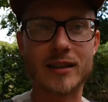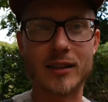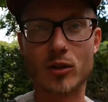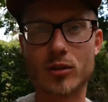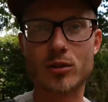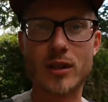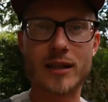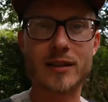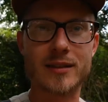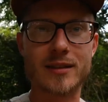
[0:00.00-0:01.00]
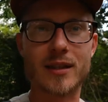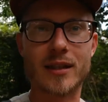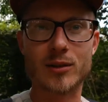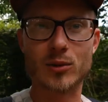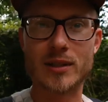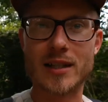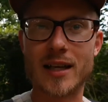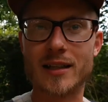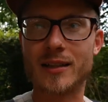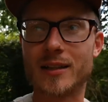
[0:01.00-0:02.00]
denn heutzutage ist es leider so, dass
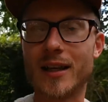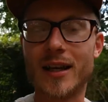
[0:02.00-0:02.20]
einige